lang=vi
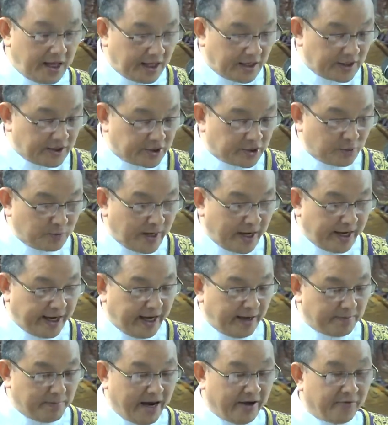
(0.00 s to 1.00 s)
Chúng ta
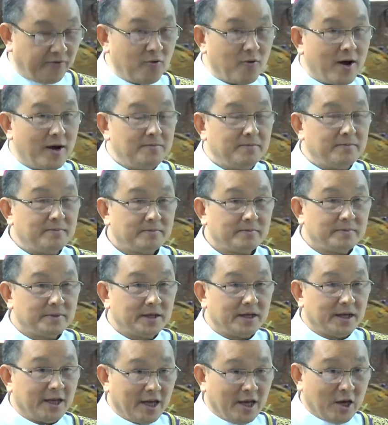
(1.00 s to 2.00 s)
nghe bài phúc âm
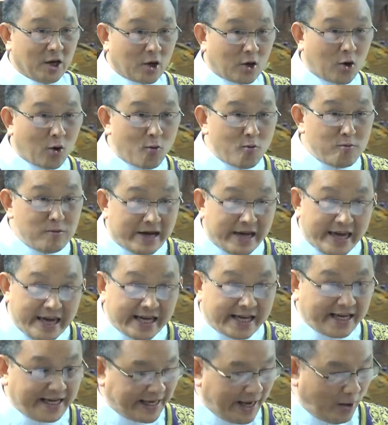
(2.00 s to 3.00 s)
Cũng y
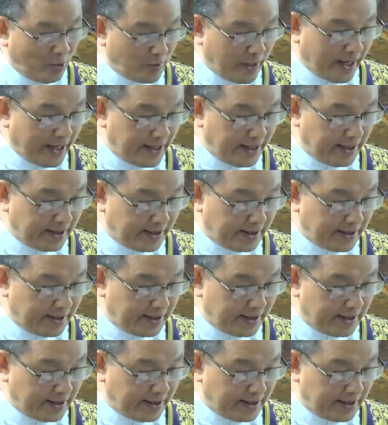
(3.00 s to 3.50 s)
cái câu đấy